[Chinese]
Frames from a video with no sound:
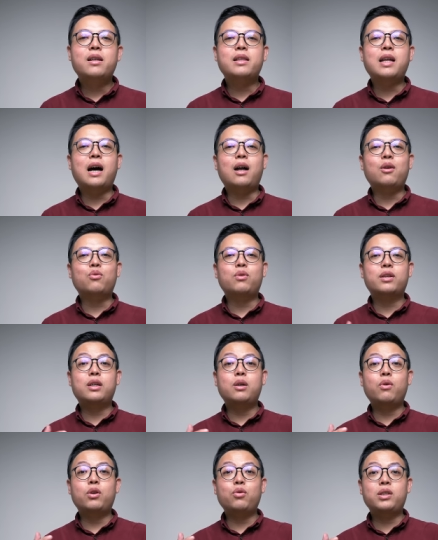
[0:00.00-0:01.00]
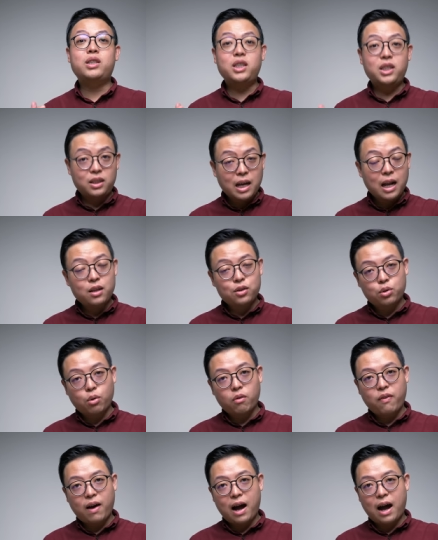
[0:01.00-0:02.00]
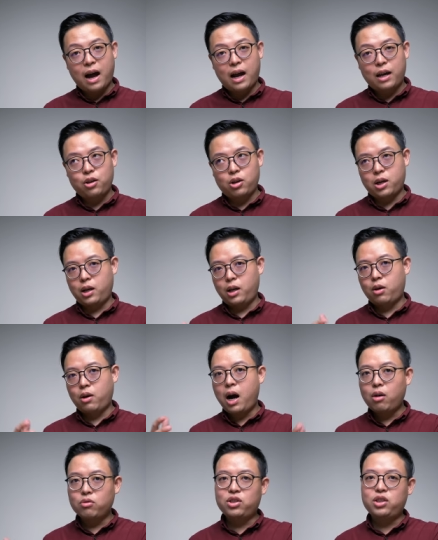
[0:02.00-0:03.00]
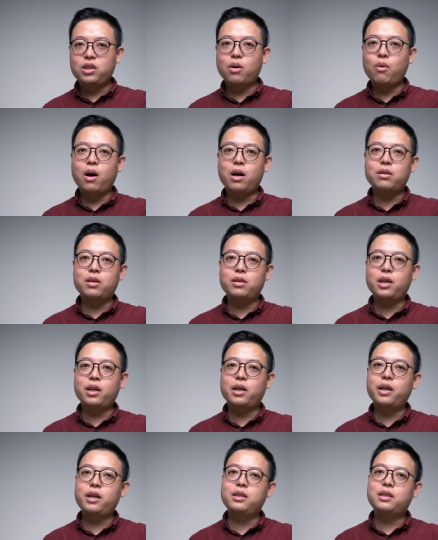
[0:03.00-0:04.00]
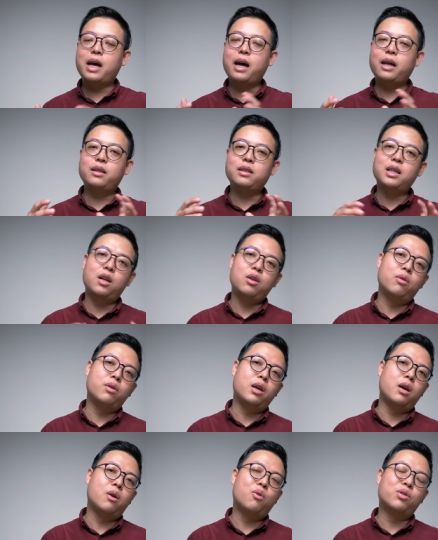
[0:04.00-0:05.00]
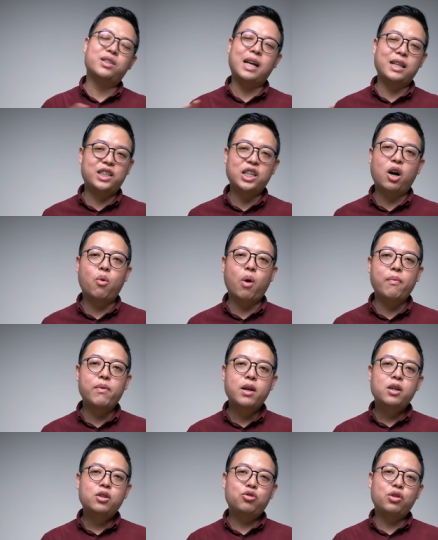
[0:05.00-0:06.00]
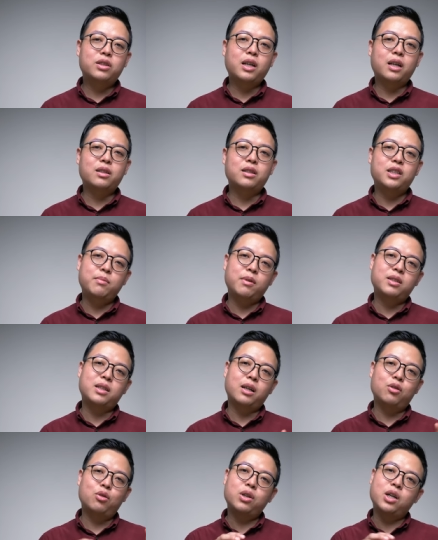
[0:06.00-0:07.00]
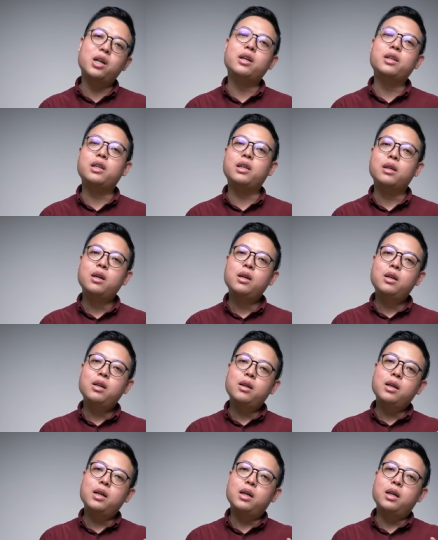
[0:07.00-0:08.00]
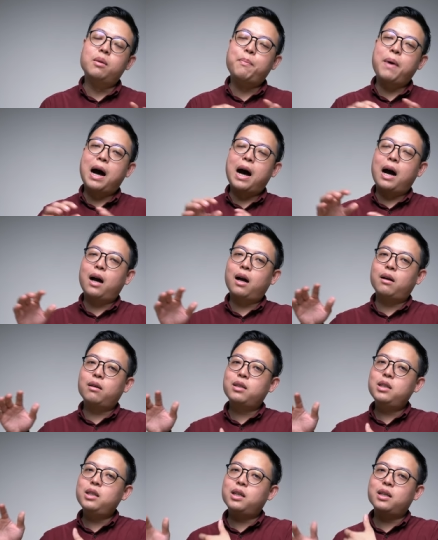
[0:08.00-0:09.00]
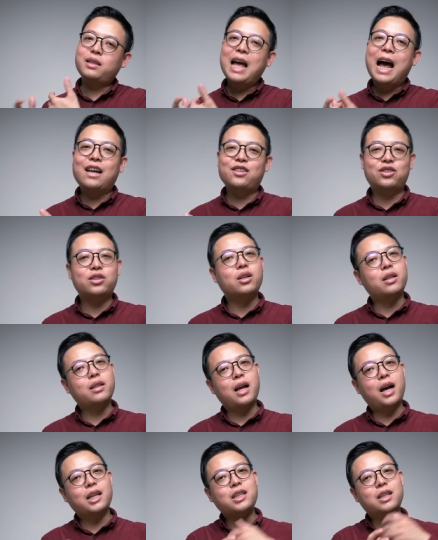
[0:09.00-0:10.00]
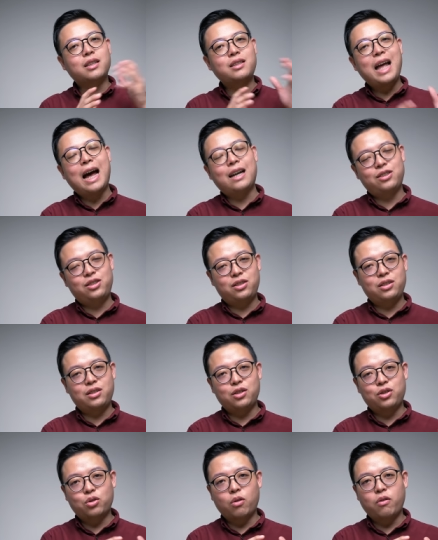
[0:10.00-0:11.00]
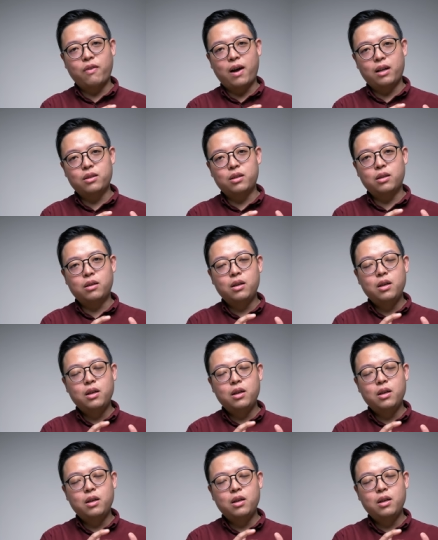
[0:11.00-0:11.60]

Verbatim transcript: 那如果各位对其他的手法还有很有好奇的话呢，也可以在底下留言，或是来敲我学长呢，基本上都可以，呃，把。各个大神啊，各个大师的手法呢，